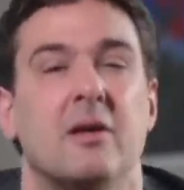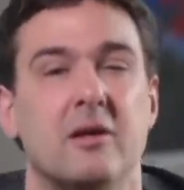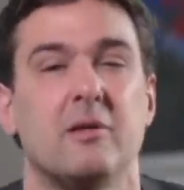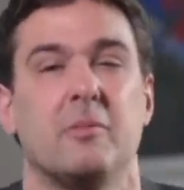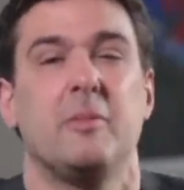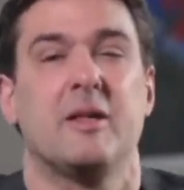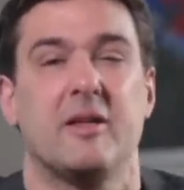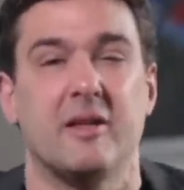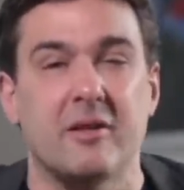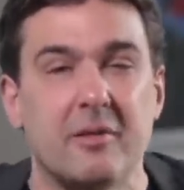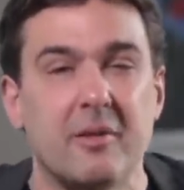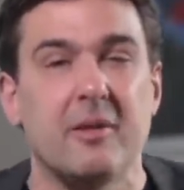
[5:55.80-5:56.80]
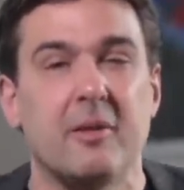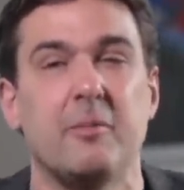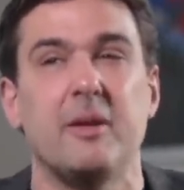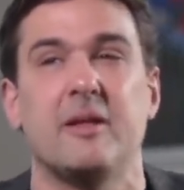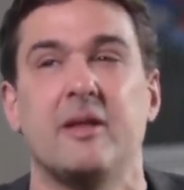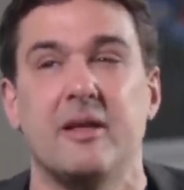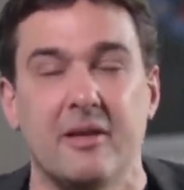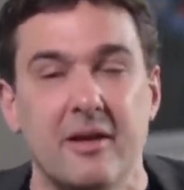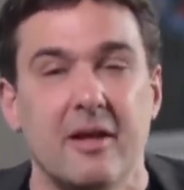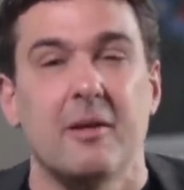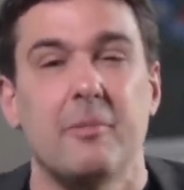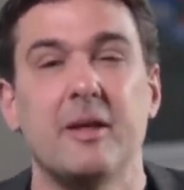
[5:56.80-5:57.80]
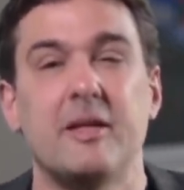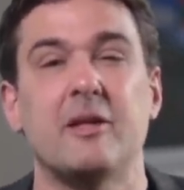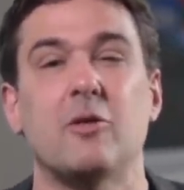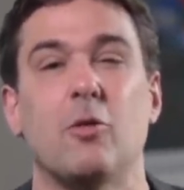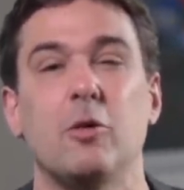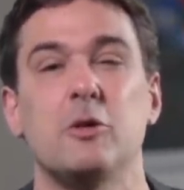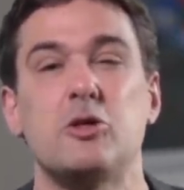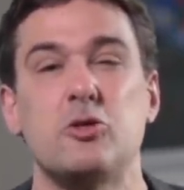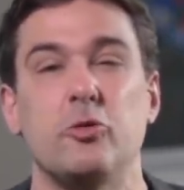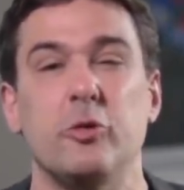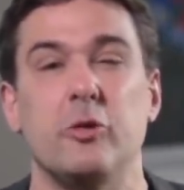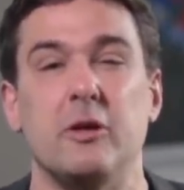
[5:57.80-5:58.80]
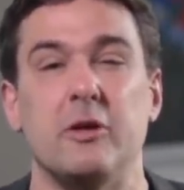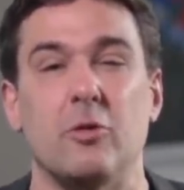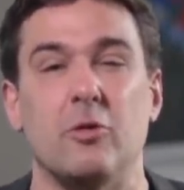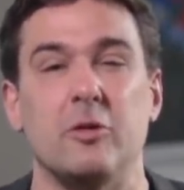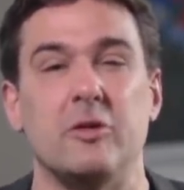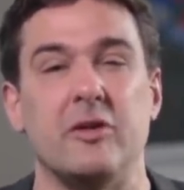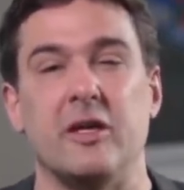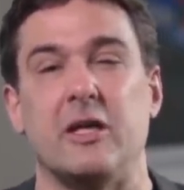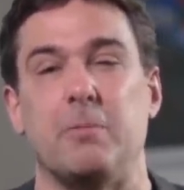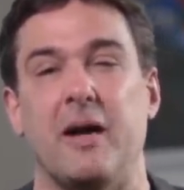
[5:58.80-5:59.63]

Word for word: äh, mit, den, äh, mit, den, mit den Rollstühlen. Und ich